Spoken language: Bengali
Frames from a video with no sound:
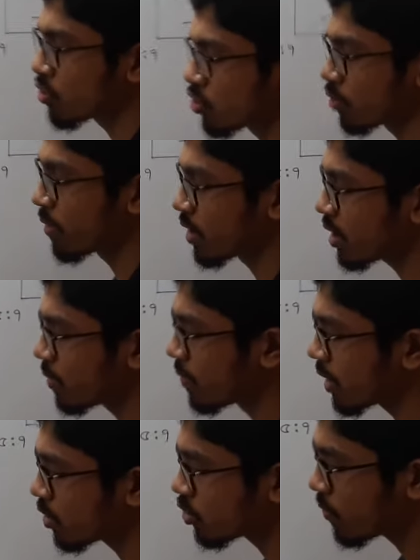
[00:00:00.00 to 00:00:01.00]
করতে হবে এখানে
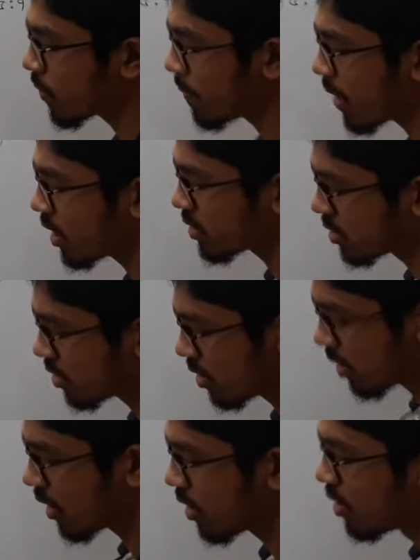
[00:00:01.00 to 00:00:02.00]
বের করতে হবে পাঁচ না